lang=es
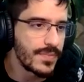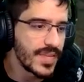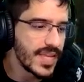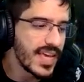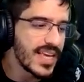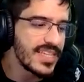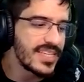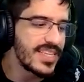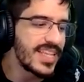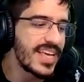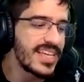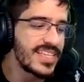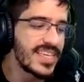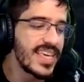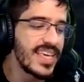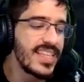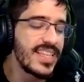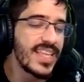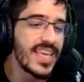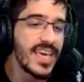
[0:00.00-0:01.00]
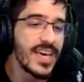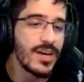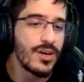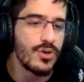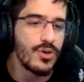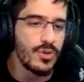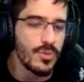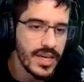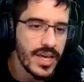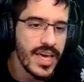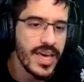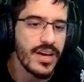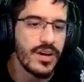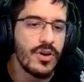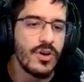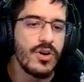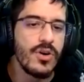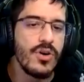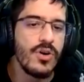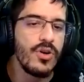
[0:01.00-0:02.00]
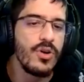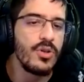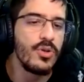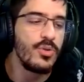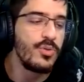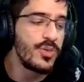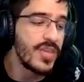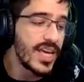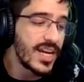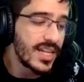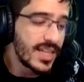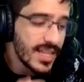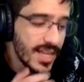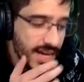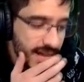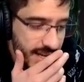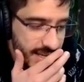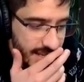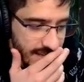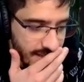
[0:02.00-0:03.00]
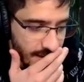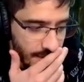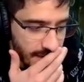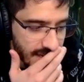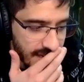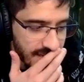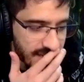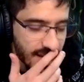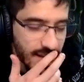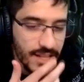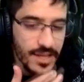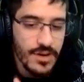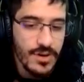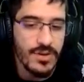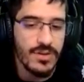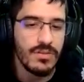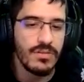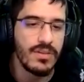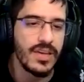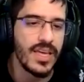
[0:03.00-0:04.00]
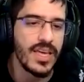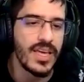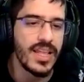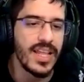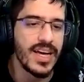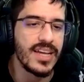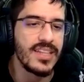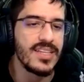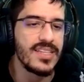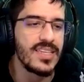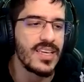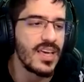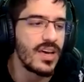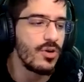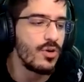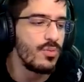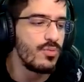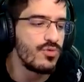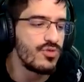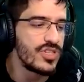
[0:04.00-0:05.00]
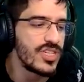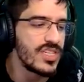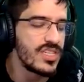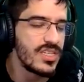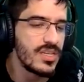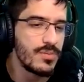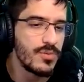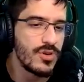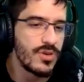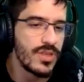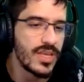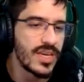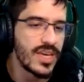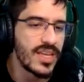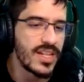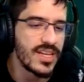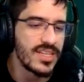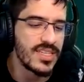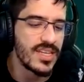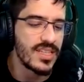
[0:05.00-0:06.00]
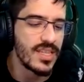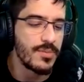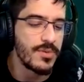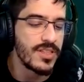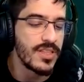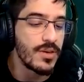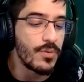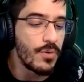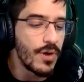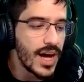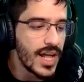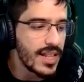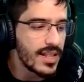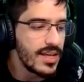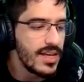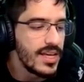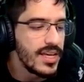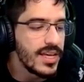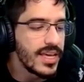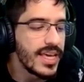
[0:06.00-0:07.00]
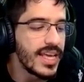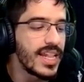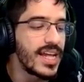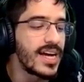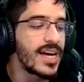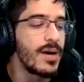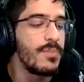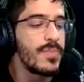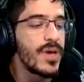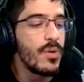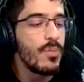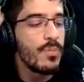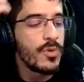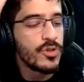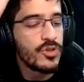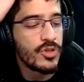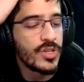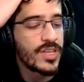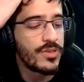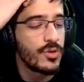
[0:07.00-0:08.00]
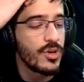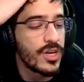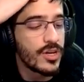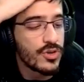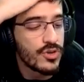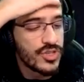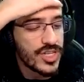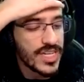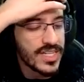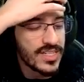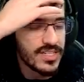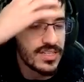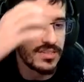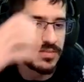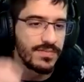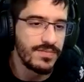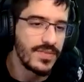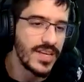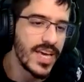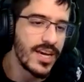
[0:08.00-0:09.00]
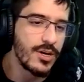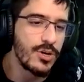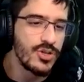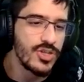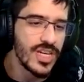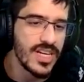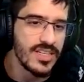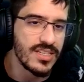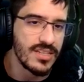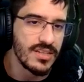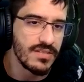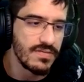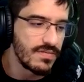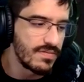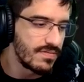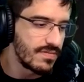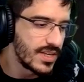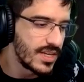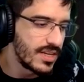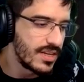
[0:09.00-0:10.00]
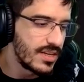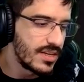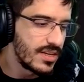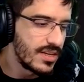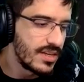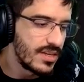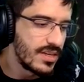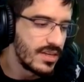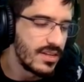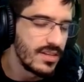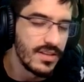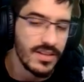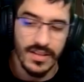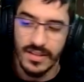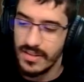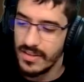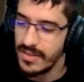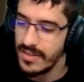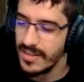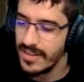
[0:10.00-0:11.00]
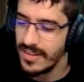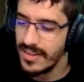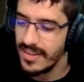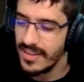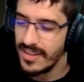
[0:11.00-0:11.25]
es la skin de Echo. Echo Luciérnaga, ya sabéis que salió. Eh, la gente se quejó muchísimo de que era exactamente igual. Y le han cambiado un montonazo de cosas. ¿Qué cosas? Son una mierda, Pepo Clown, Pepo